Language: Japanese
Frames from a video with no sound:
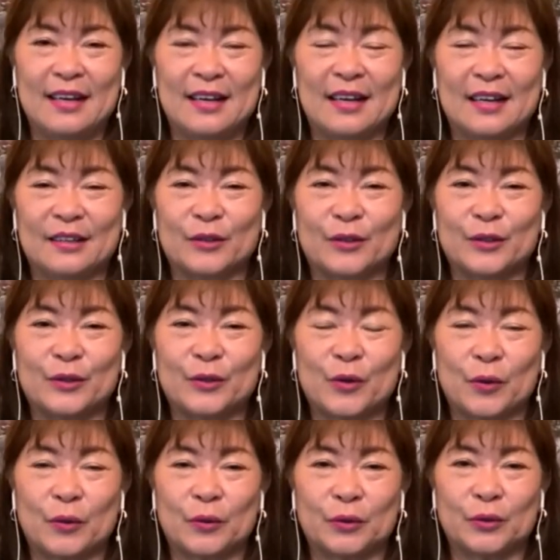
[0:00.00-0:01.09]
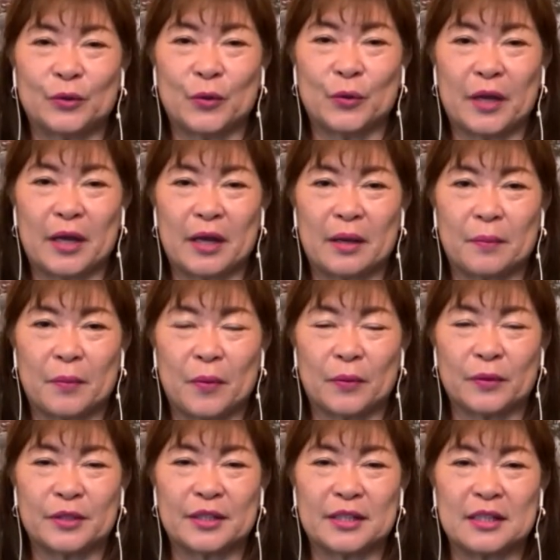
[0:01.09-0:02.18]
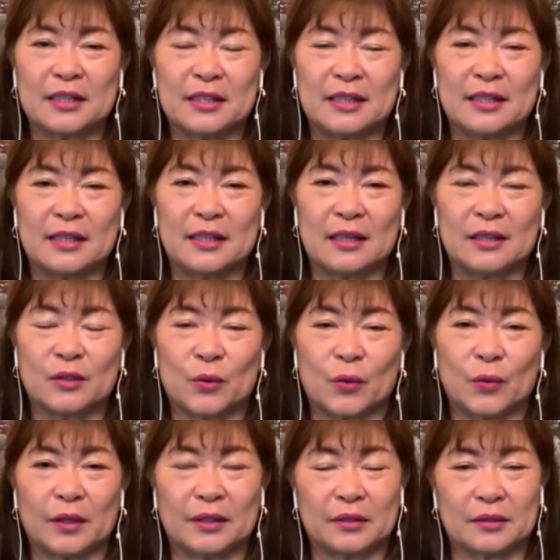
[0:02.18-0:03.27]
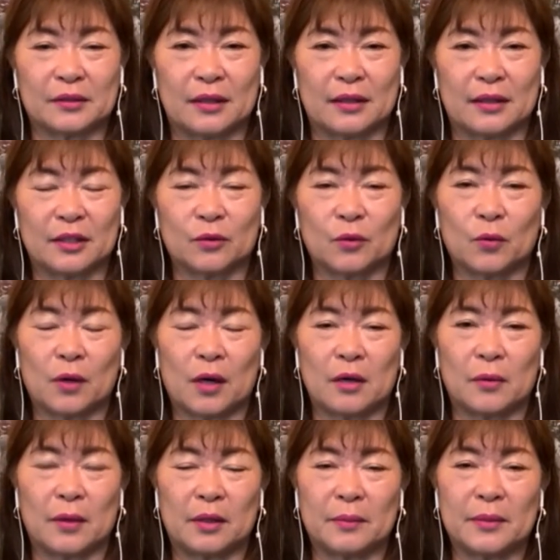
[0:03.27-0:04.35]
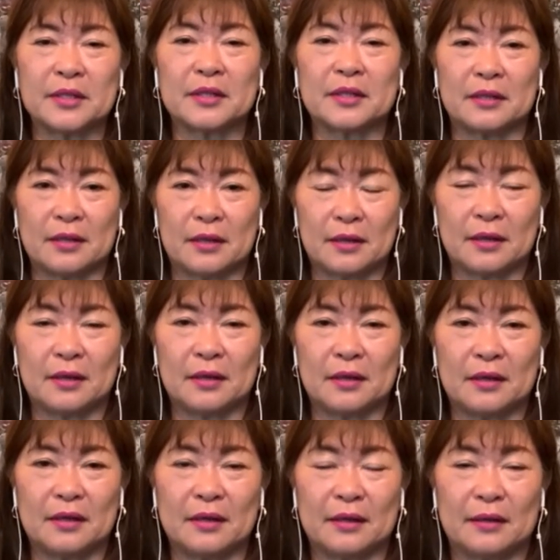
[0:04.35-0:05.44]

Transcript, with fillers: あの、空港の送迎も月に、そうですね、4、5回はありますかね。